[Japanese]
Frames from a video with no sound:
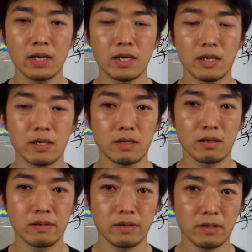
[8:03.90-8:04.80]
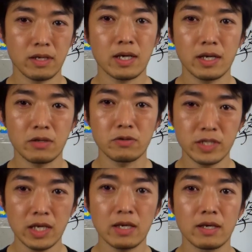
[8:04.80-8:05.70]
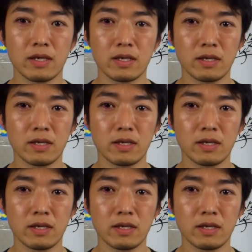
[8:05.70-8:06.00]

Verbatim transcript: えー、係として